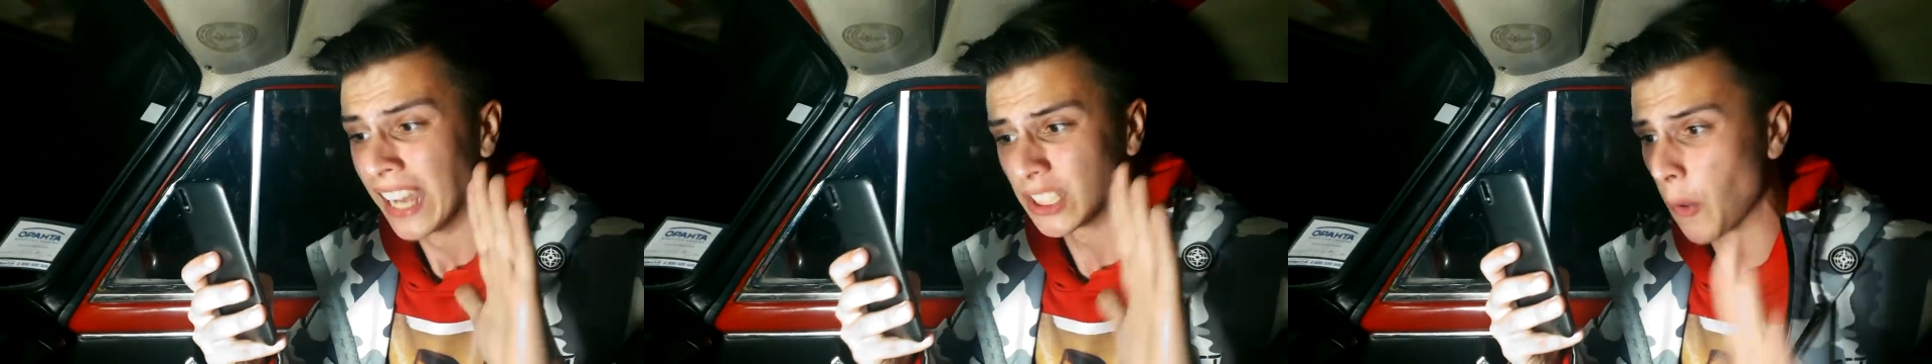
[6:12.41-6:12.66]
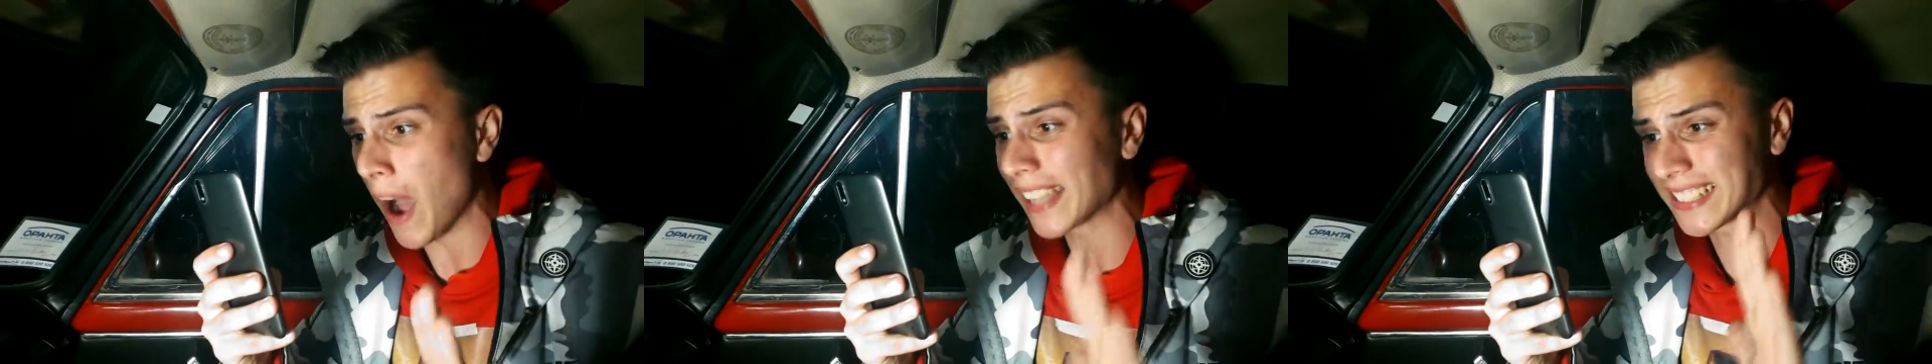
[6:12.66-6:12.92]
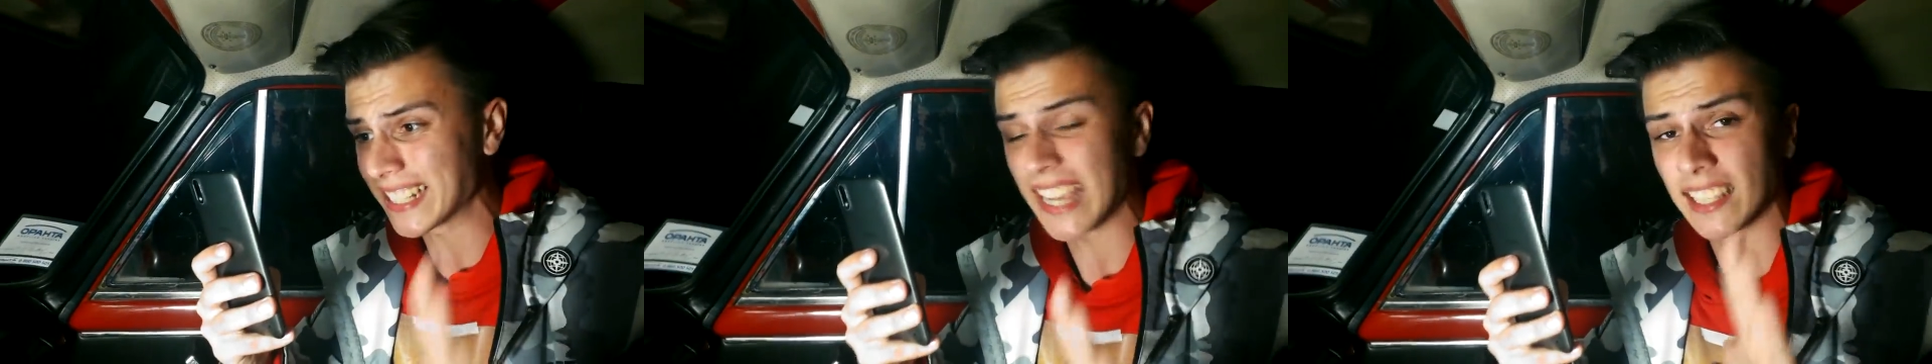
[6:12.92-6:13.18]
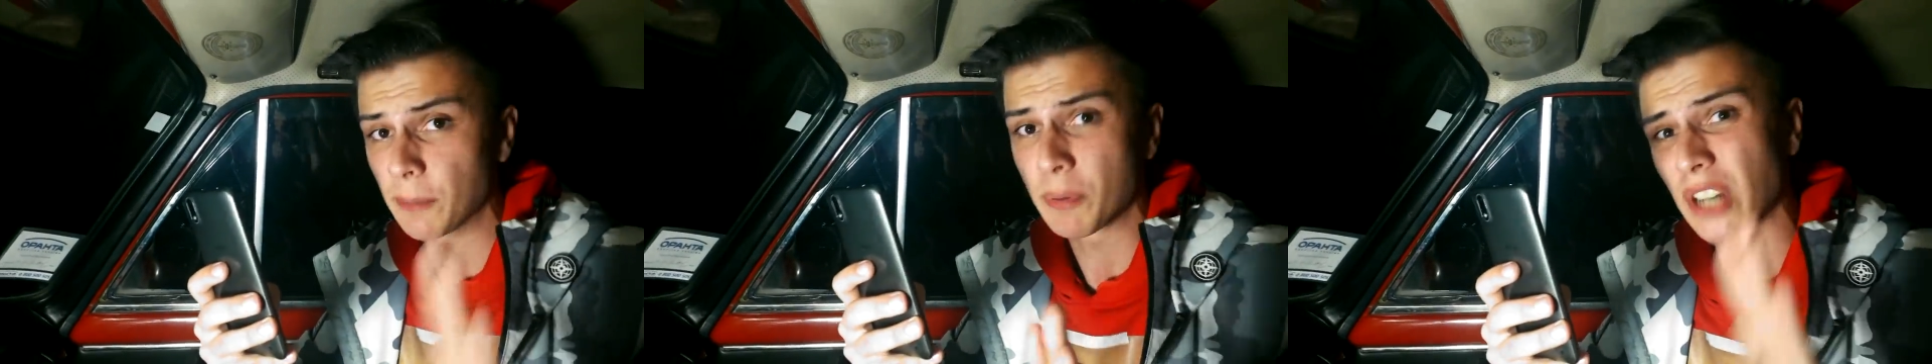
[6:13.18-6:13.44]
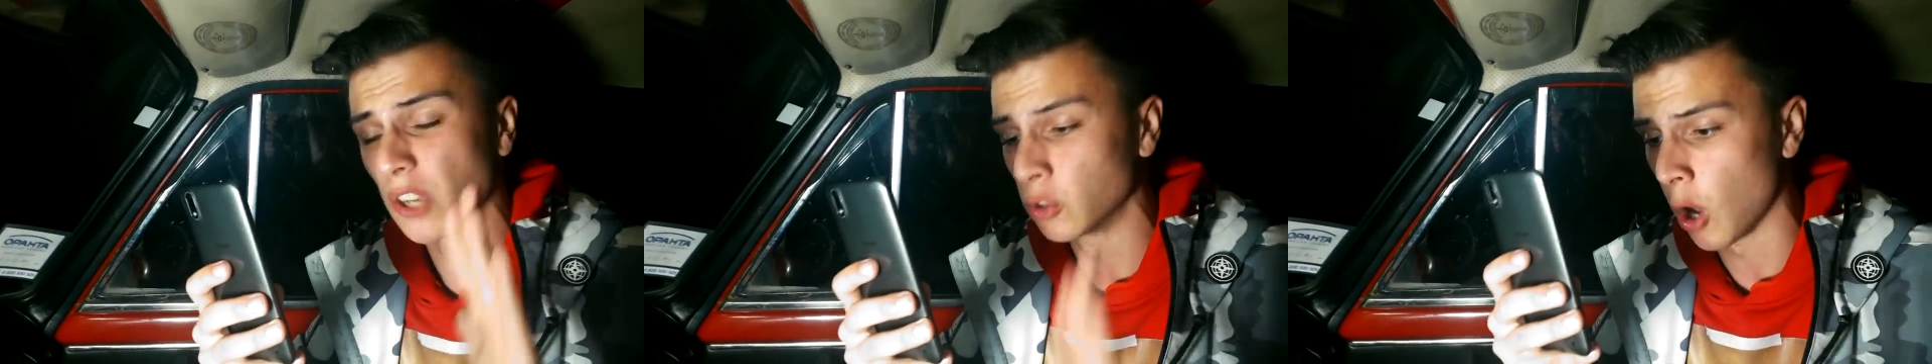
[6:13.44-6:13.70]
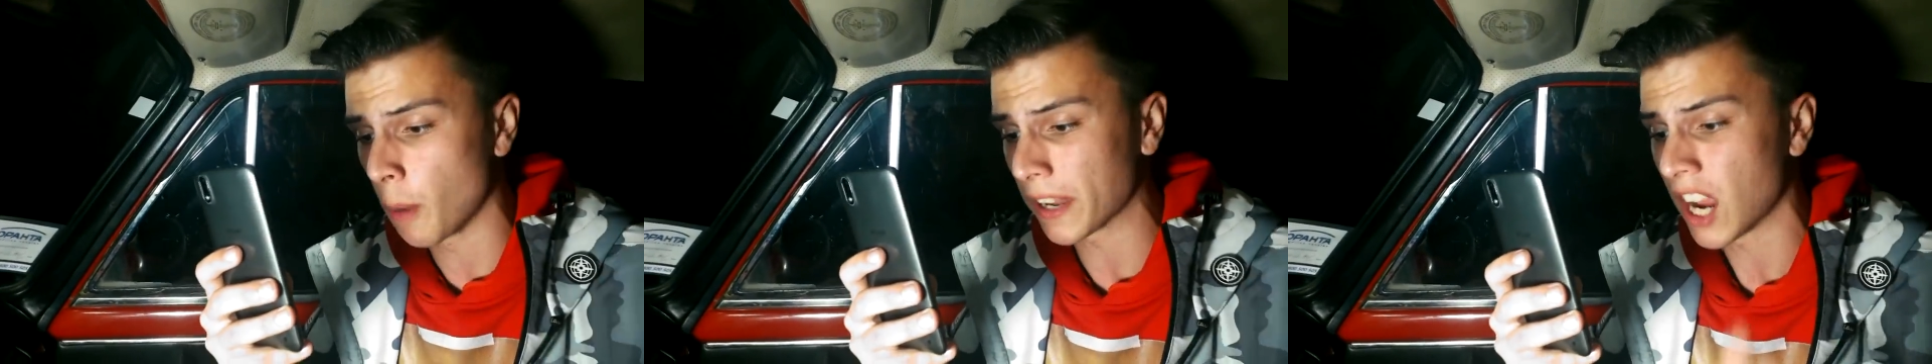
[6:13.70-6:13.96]
два, три, я набираю
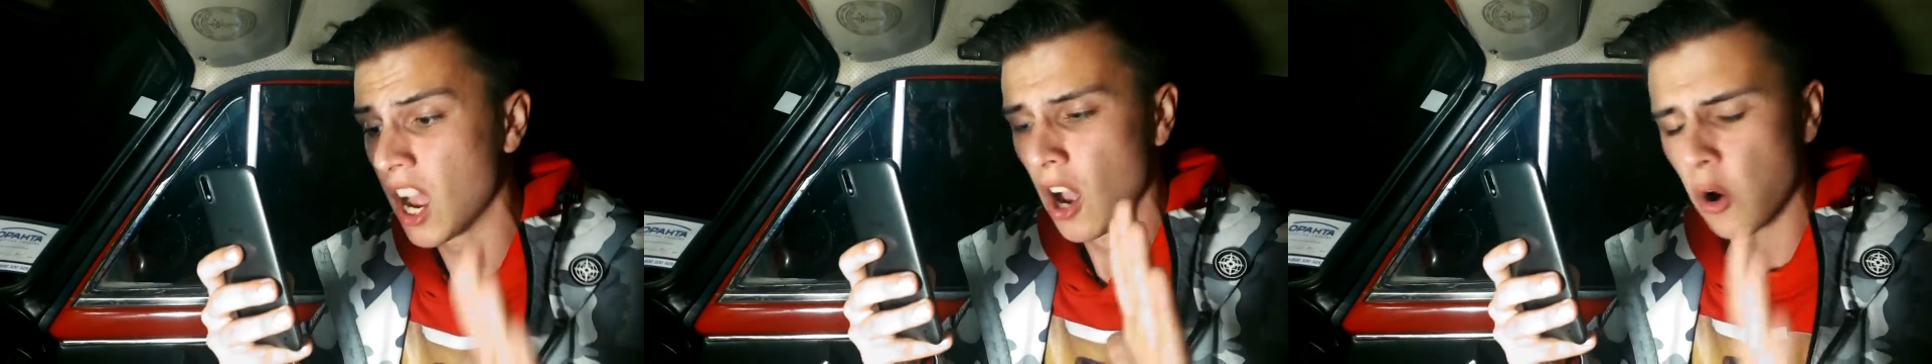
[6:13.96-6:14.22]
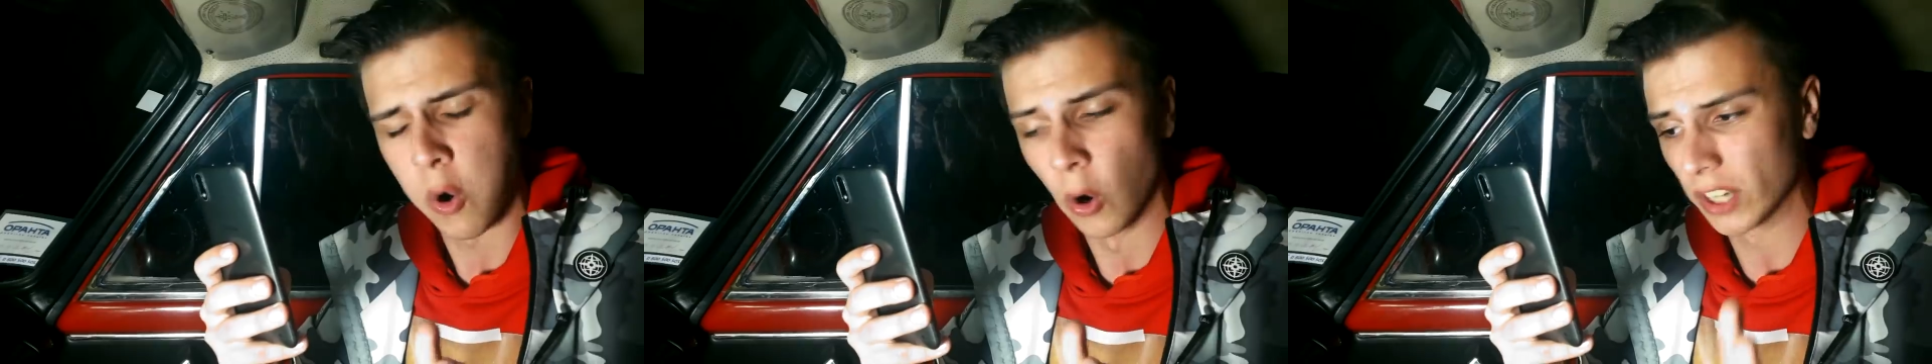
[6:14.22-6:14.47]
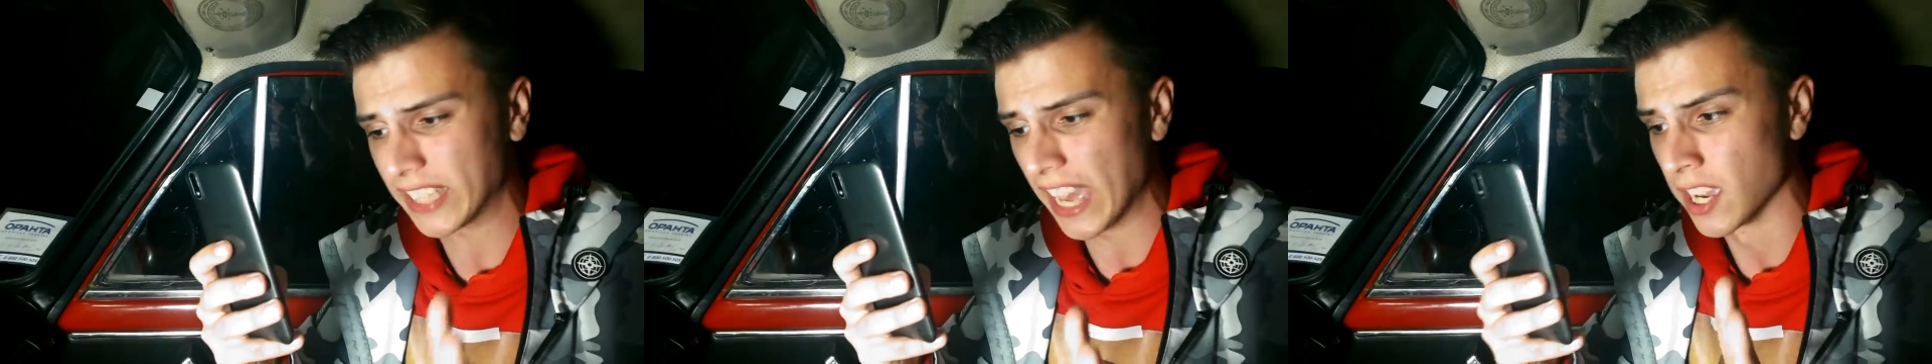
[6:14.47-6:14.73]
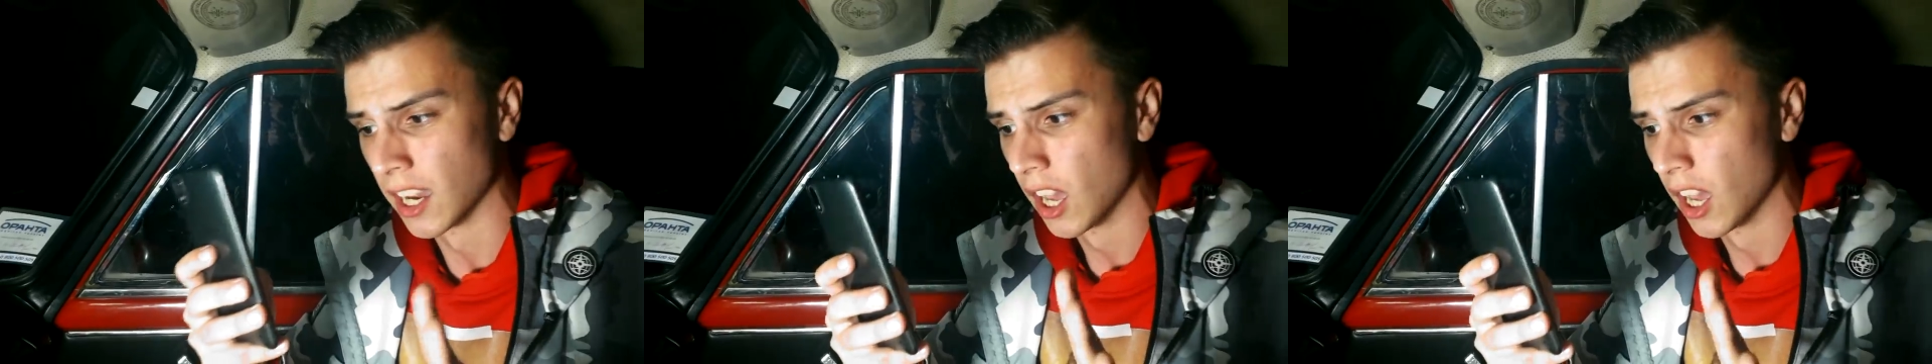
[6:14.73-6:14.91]
номер. Фу, окей.